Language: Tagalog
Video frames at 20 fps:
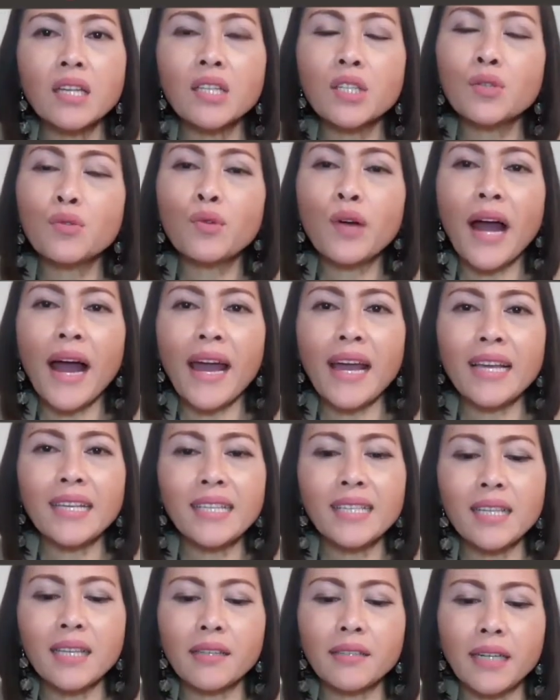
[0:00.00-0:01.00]
So
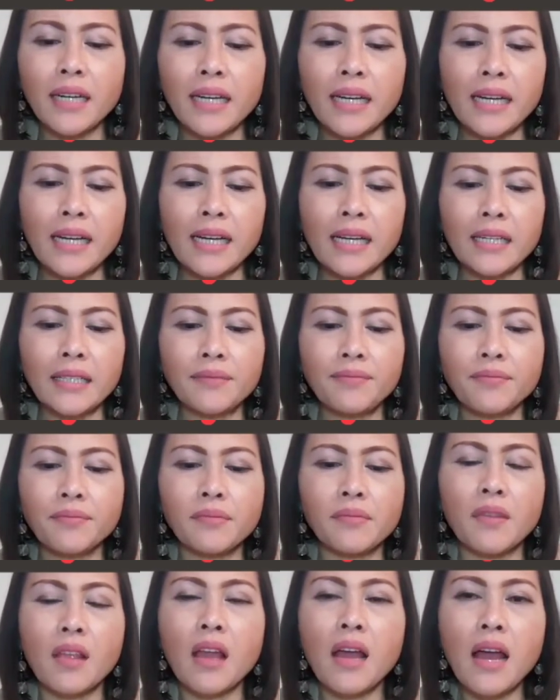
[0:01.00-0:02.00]
guys, uh,
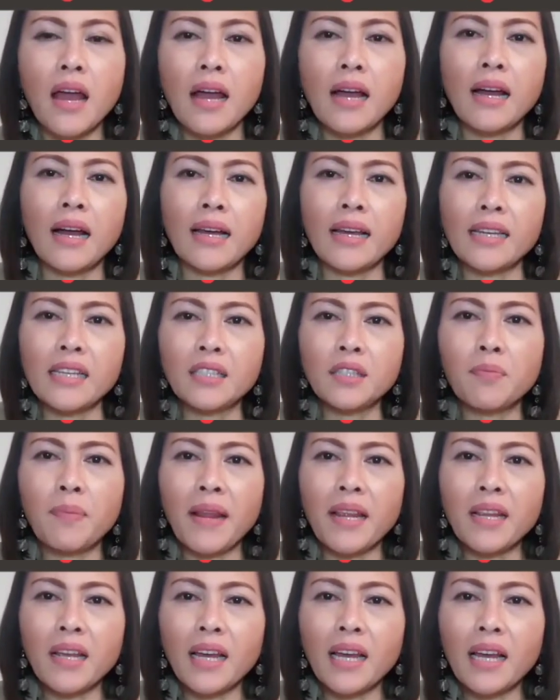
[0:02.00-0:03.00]

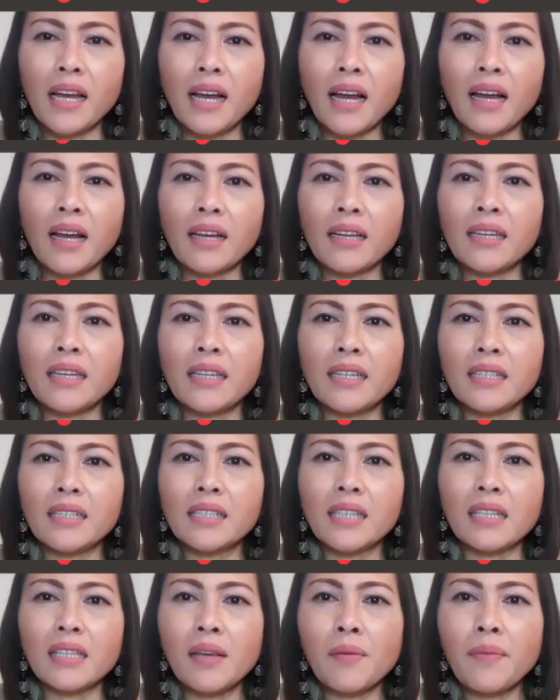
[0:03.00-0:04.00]
explain, uh,
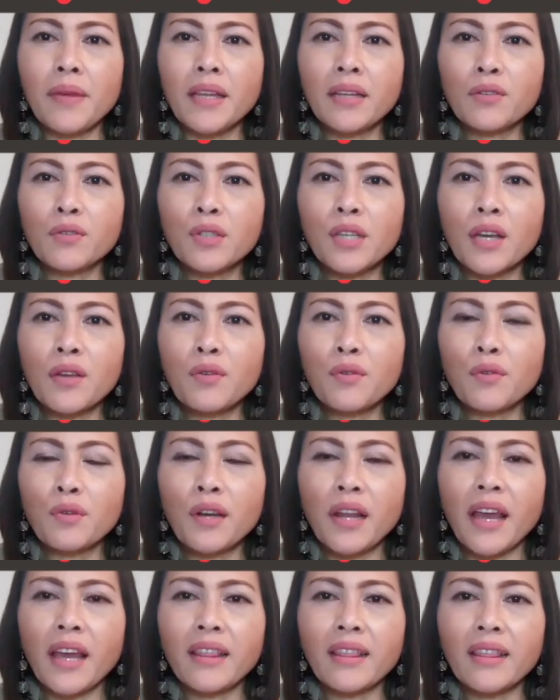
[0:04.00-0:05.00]
sasabihin ko sa iyo
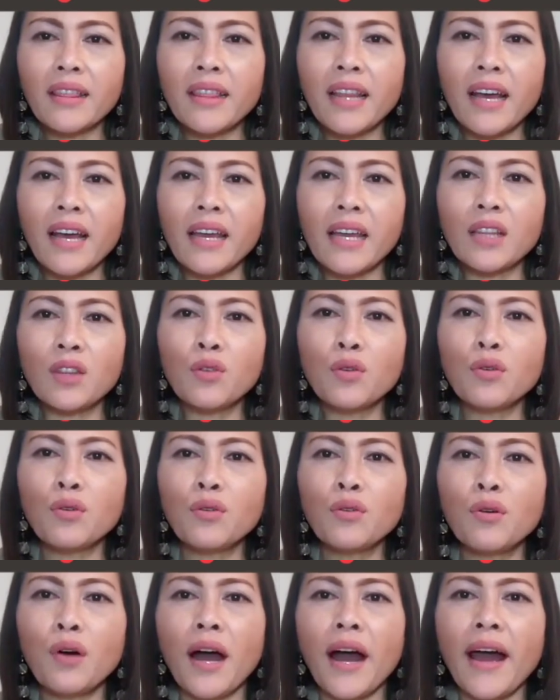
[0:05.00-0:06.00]
ulit na
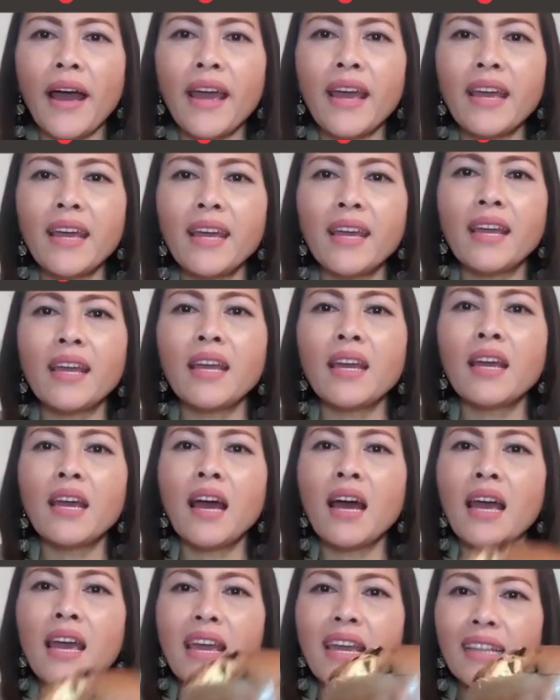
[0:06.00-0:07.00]
ito ay
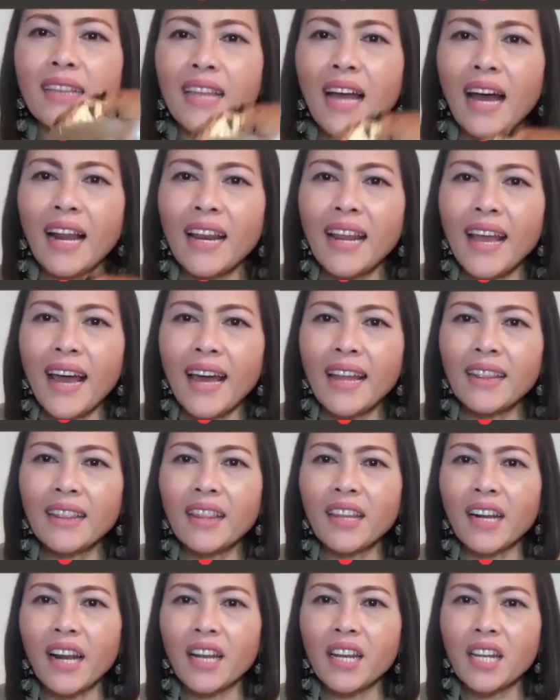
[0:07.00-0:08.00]
Italian
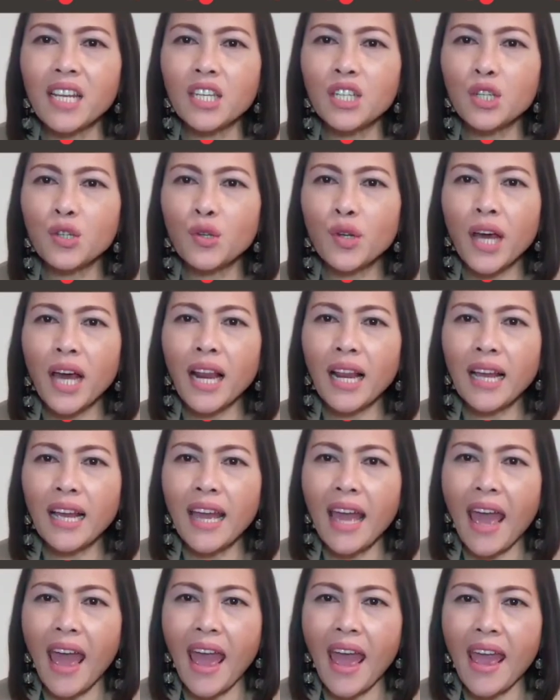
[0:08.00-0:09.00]
traditional
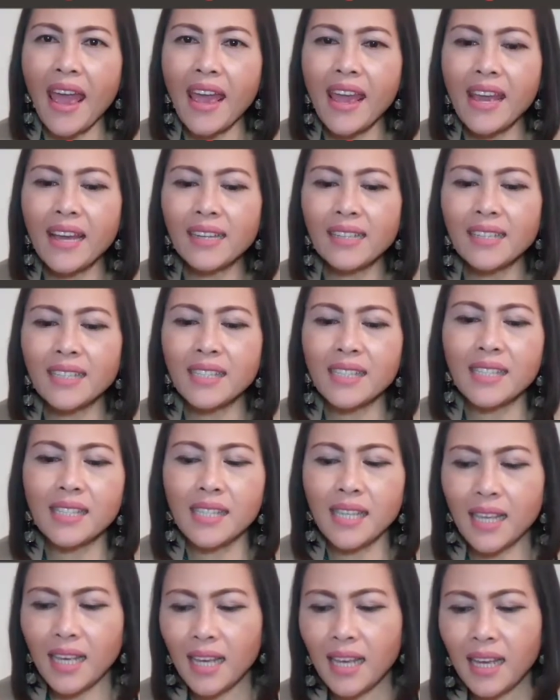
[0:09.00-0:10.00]

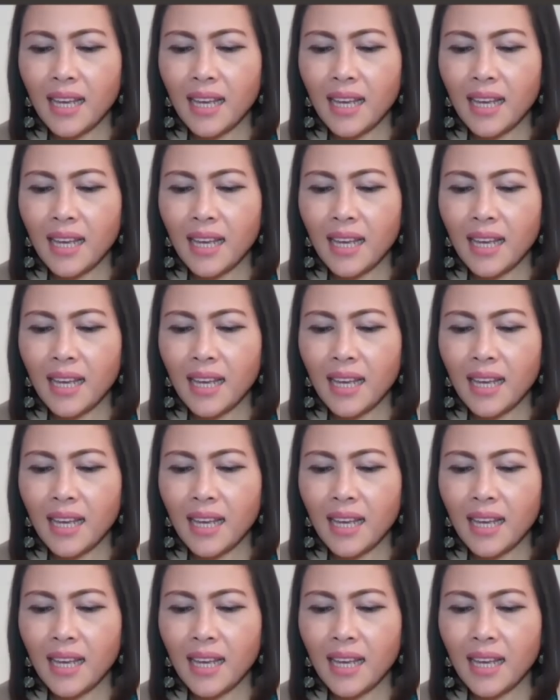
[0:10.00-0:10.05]
cakes.